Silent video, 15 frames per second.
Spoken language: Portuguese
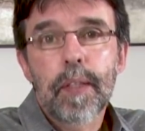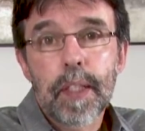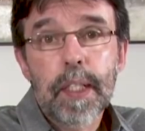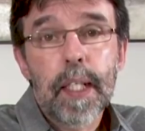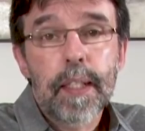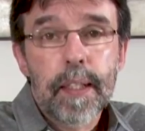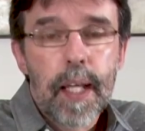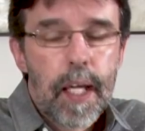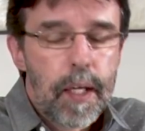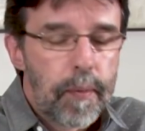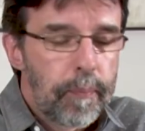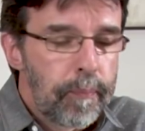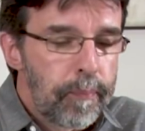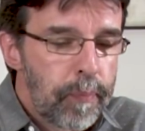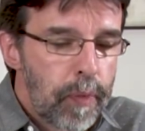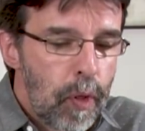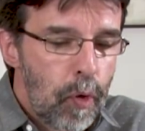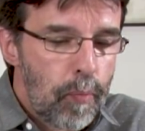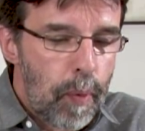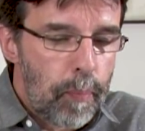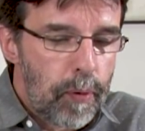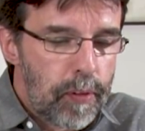tinha e tem
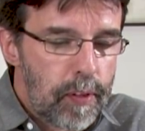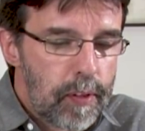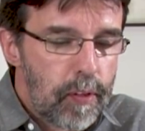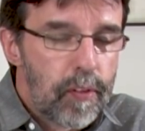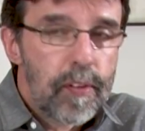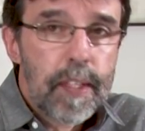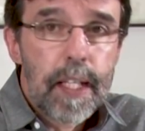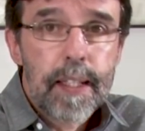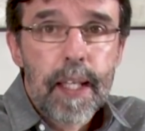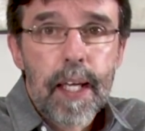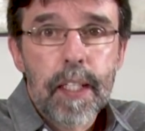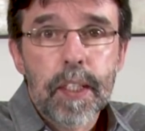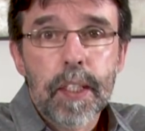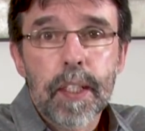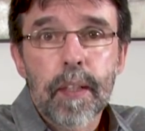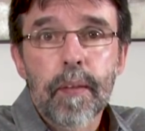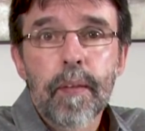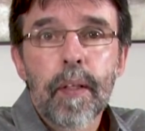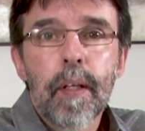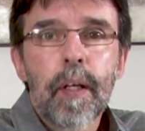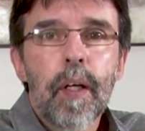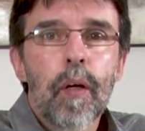uma posição estratégica.
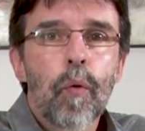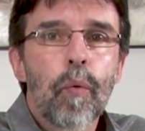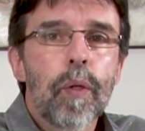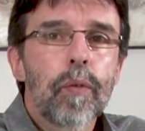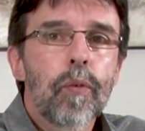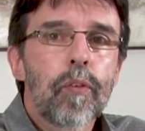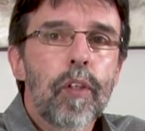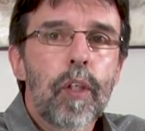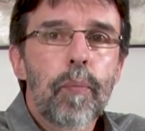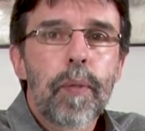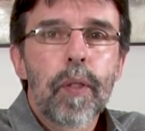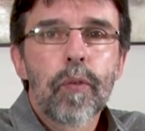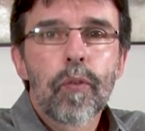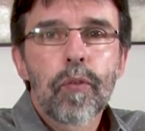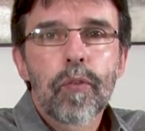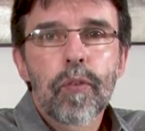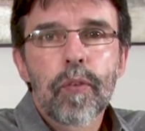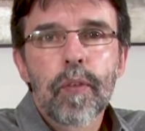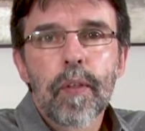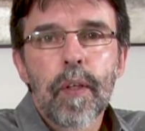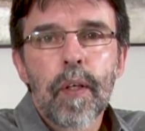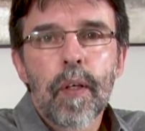Quando os
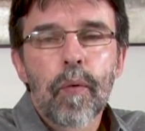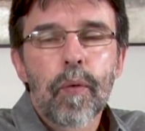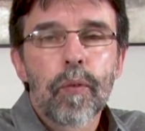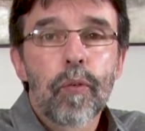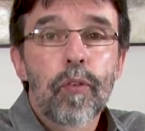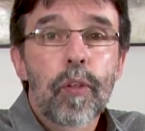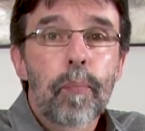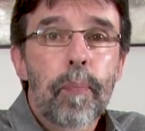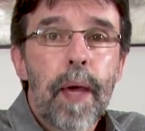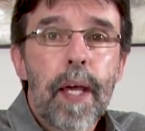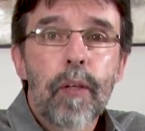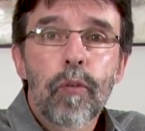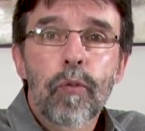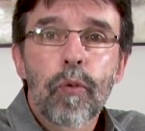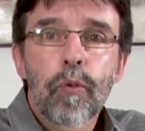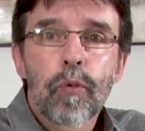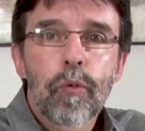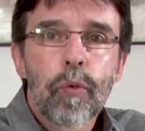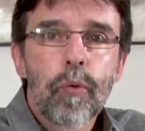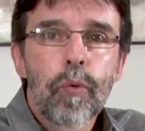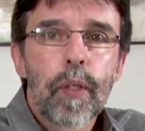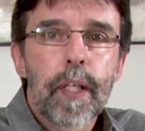inimigos, quando os impérios do
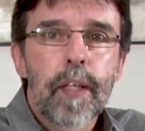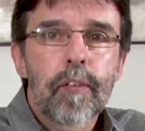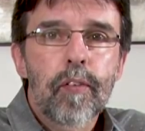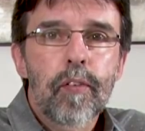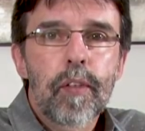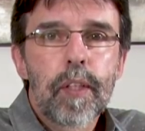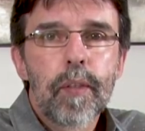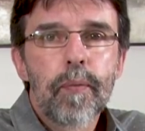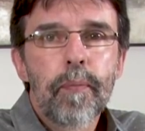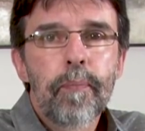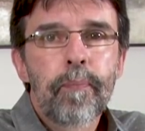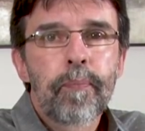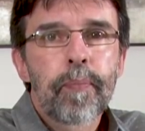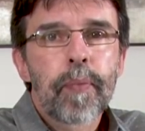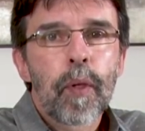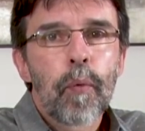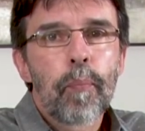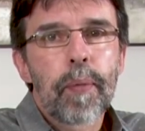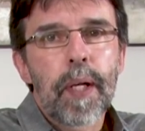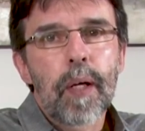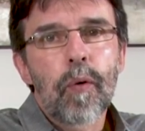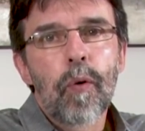sul cresciam
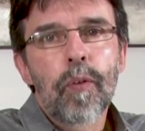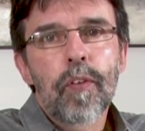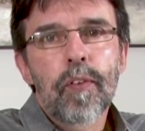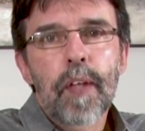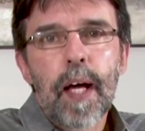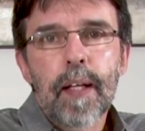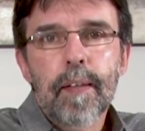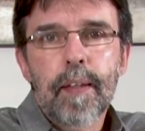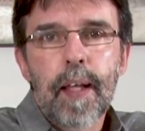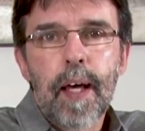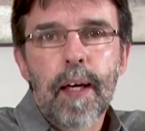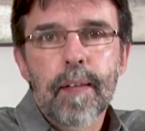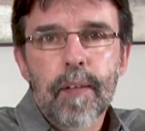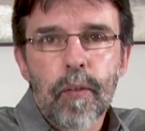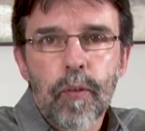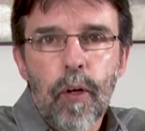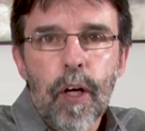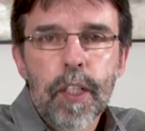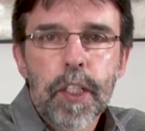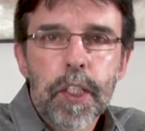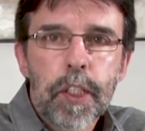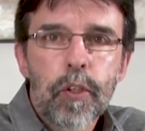para conquistar terras ao
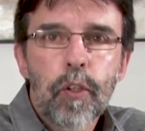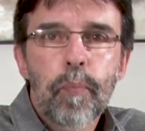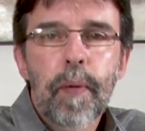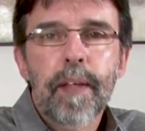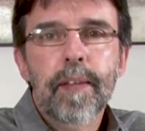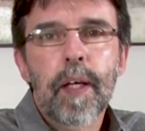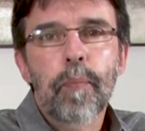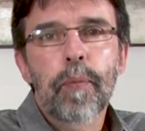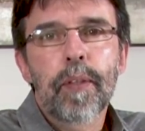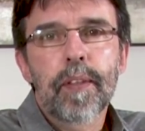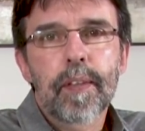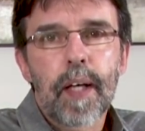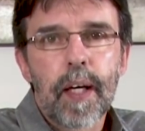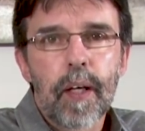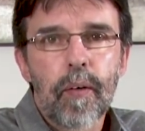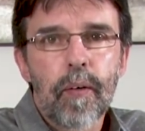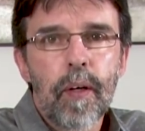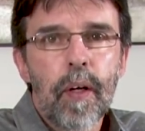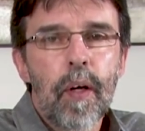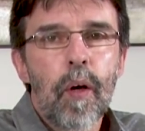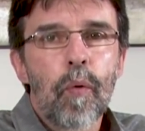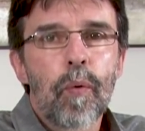norte, tinham que passar por Israel.
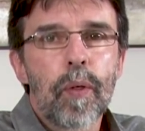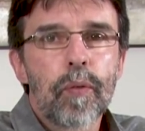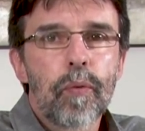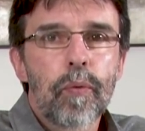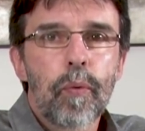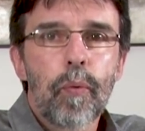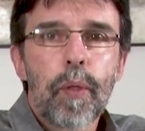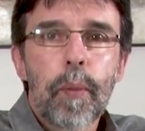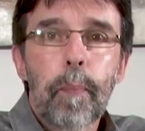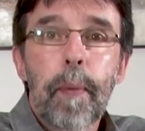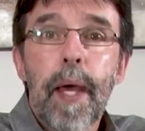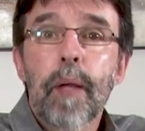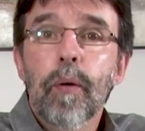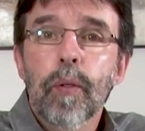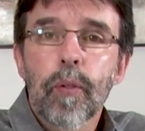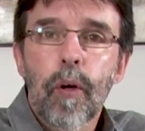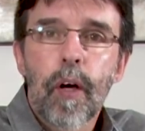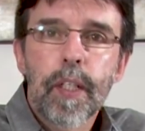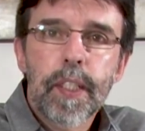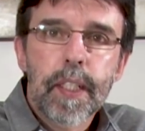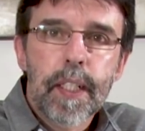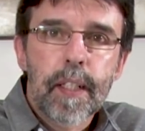Quando o império ao
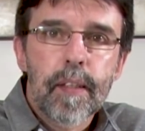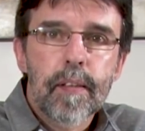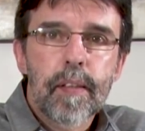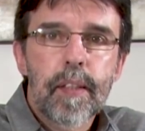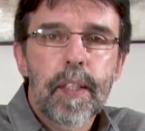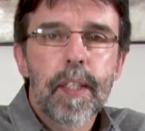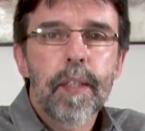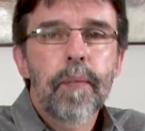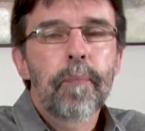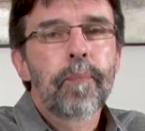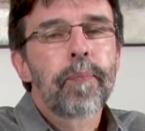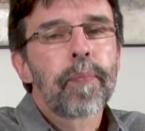norte crescia